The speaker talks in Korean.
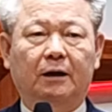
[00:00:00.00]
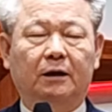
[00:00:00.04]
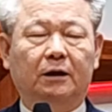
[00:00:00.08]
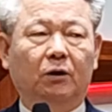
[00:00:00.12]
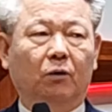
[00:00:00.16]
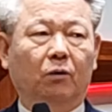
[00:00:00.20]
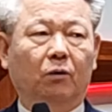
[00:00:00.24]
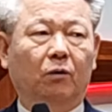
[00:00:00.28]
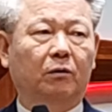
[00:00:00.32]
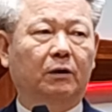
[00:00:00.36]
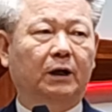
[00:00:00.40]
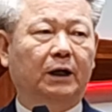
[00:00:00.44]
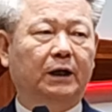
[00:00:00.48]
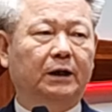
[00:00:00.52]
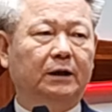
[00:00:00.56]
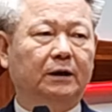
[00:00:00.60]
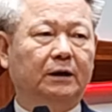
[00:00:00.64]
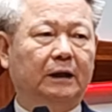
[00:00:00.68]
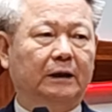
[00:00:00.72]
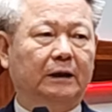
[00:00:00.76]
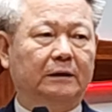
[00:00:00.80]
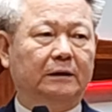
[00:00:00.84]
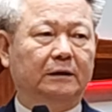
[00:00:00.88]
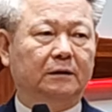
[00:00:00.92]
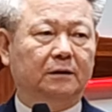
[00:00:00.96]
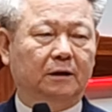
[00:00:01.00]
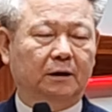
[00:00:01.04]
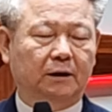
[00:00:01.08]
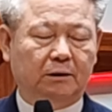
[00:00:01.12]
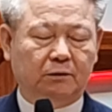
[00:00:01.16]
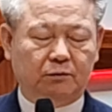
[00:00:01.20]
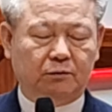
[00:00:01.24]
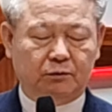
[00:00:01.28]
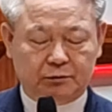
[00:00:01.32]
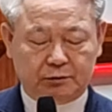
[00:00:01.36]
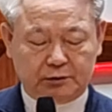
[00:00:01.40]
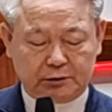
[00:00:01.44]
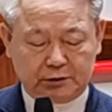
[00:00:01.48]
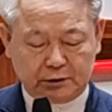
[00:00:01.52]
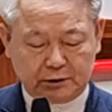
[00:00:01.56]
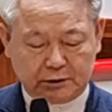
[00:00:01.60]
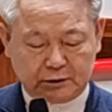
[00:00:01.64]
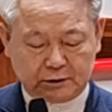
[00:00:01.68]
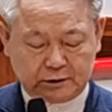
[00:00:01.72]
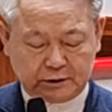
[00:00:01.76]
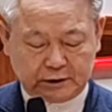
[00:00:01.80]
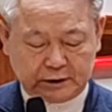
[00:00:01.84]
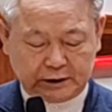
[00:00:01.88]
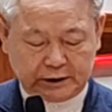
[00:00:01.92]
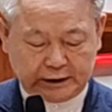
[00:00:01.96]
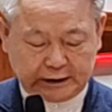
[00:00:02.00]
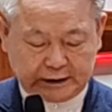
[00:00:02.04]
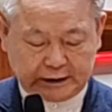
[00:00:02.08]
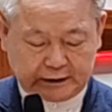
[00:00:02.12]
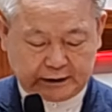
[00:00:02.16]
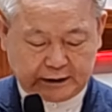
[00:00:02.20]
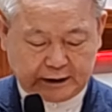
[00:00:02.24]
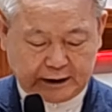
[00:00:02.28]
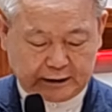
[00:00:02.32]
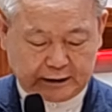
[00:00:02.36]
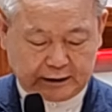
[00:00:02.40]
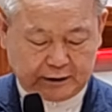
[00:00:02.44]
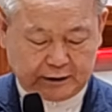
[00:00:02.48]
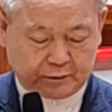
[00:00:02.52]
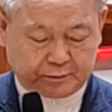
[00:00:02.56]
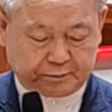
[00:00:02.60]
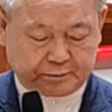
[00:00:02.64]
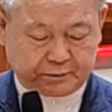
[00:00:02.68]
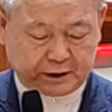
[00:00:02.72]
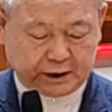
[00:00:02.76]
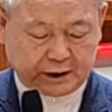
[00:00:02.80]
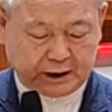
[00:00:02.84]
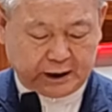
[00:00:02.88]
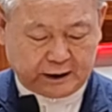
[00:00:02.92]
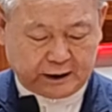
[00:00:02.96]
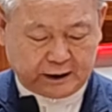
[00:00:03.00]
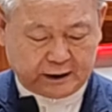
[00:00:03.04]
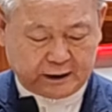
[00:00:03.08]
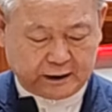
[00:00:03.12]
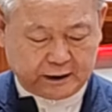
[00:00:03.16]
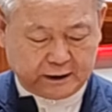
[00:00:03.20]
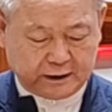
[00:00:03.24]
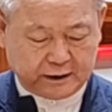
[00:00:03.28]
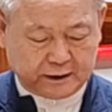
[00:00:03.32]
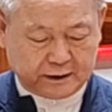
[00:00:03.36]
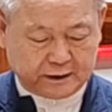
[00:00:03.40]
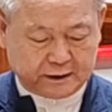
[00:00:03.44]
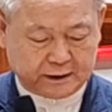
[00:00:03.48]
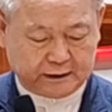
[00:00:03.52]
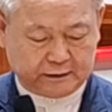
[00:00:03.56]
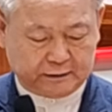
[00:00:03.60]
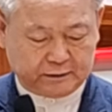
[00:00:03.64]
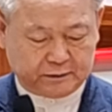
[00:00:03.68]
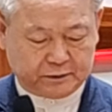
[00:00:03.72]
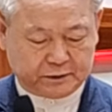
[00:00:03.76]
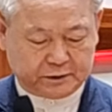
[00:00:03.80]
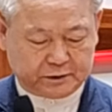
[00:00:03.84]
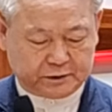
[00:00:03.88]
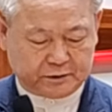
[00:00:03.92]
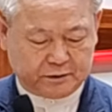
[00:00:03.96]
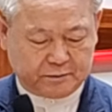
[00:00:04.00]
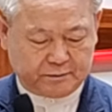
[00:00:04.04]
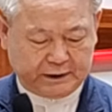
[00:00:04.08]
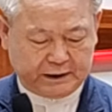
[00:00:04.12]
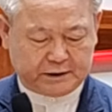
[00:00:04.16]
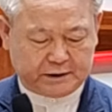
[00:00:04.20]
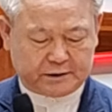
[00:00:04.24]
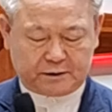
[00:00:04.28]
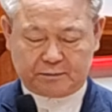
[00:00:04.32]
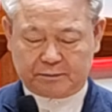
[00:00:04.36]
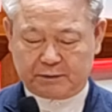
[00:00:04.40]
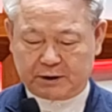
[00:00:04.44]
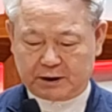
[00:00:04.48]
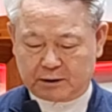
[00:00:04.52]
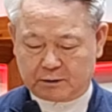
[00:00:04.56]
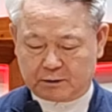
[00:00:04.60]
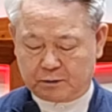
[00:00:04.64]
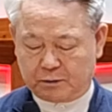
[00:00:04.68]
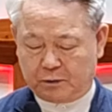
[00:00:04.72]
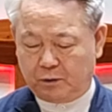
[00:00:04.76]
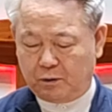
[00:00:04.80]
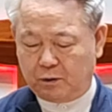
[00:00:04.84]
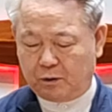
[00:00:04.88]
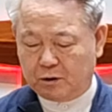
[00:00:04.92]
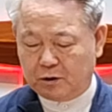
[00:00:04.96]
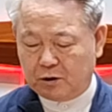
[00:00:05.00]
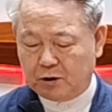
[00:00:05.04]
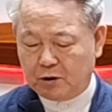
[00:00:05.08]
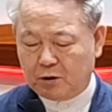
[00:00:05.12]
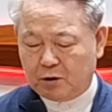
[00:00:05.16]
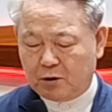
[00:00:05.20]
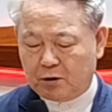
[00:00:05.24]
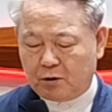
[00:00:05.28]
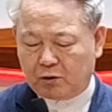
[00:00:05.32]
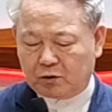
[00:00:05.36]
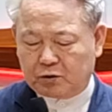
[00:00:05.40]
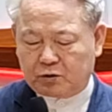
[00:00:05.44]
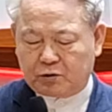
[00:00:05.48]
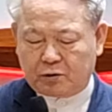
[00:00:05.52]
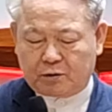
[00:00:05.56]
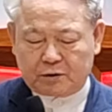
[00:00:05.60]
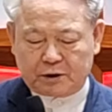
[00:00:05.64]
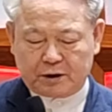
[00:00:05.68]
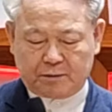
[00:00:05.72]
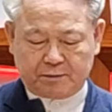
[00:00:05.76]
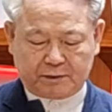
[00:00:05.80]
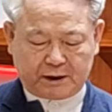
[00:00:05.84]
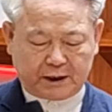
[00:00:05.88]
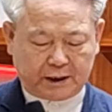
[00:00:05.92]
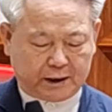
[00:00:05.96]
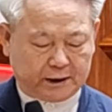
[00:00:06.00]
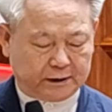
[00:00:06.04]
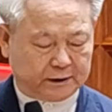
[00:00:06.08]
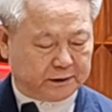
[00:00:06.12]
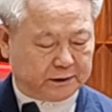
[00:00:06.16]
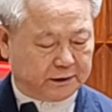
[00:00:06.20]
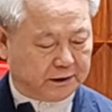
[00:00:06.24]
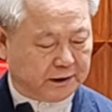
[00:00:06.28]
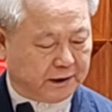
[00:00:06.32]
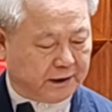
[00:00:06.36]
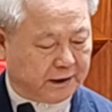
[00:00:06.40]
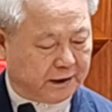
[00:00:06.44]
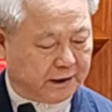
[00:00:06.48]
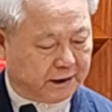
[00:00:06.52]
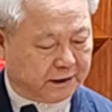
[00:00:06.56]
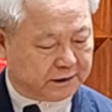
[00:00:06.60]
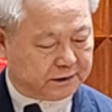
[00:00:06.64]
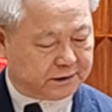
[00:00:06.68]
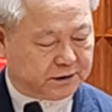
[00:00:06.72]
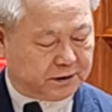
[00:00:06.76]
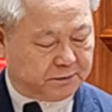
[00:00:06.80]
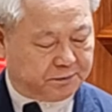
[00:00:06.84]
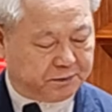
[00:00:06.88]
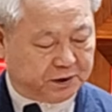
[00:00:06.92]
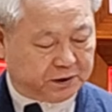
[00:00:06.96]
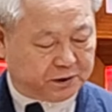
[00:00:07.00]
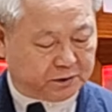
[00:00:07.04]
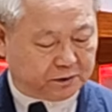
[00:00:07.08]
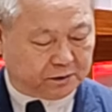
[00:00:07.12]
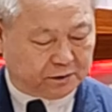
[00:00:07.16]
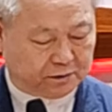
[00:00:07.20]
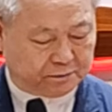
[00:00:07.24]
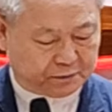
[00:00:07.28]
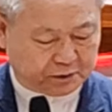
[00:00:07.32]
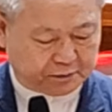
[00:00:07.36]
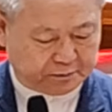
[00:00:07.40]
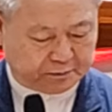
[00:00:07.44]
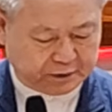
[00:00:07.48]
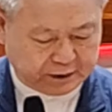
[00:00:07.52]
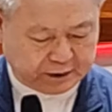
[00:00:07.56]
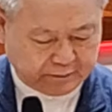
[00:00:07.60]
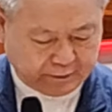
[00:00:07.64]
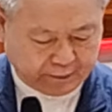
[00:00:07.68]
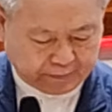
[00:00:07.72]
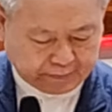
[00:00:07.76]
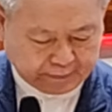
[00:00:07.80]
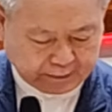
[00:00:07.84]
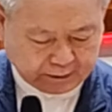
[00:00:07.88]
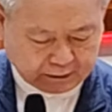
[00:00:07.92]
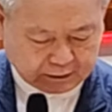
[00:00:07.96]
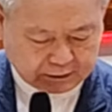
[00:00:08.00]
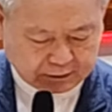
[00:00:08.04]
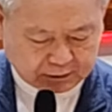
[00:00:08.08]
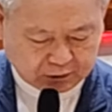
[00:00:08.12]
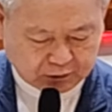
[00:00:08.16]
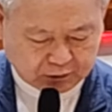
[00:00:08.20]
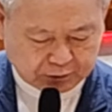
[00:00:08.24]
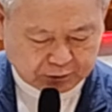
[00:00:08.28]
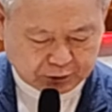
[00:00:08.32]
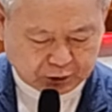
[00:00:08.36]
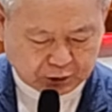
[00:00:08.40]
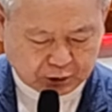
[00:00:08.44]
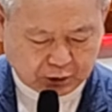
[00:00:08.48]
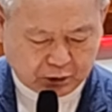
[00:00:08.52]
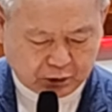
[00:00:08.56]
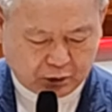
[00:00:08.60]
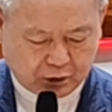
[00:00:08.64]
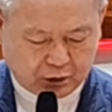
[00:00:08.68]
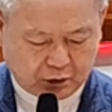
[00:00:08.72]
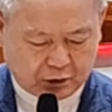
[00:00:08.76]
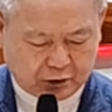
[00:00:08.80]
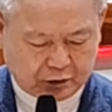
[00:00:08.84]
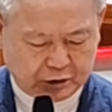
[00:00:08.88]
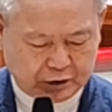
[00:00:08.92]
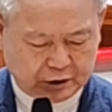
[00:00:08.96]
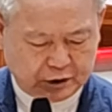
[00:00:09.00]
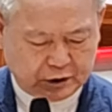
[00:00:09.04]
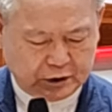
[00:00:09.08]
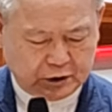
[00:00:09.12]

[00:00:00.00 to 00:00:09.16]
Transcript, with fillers: 영원한 강대국은 이 땅에 없다라는 것을 말씀하고 어떻게 망하는가 12절 보면 그러므로